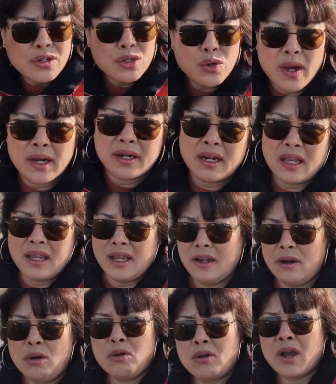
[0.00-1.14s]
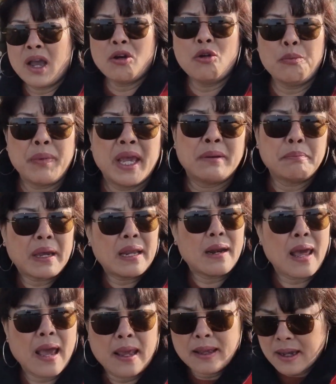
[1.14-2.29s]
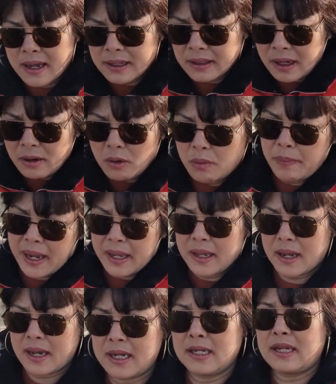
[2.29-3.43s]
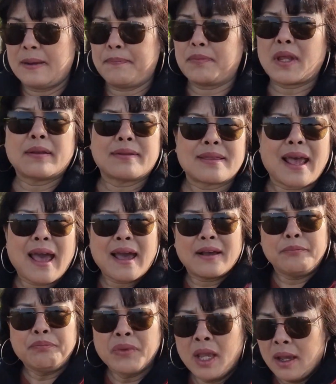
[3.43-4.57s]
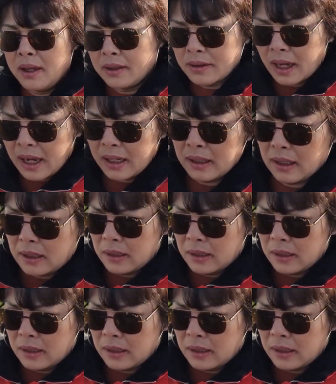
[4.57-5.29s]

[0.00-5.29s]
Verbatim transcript: ช่วงนี้โลกเข้าเปลี่ยนไปหลายค่ะทั้งโลกไข้ไข้เจ็บต่างๆทั้ง